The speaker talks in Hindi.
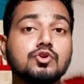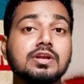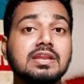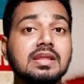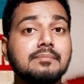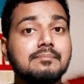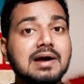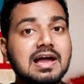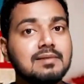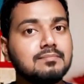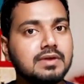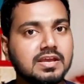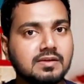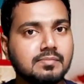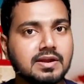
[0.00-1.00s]
जो कि नेपाल
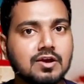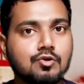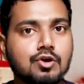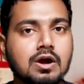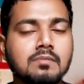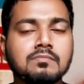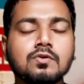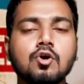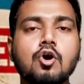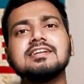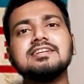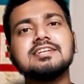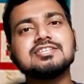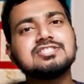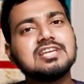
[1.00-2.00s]
में ही बना होगा
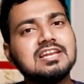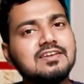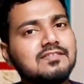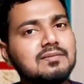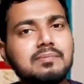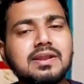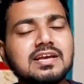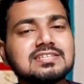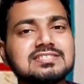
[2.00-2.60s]
इंडस्ट्रियल तो लेवल पर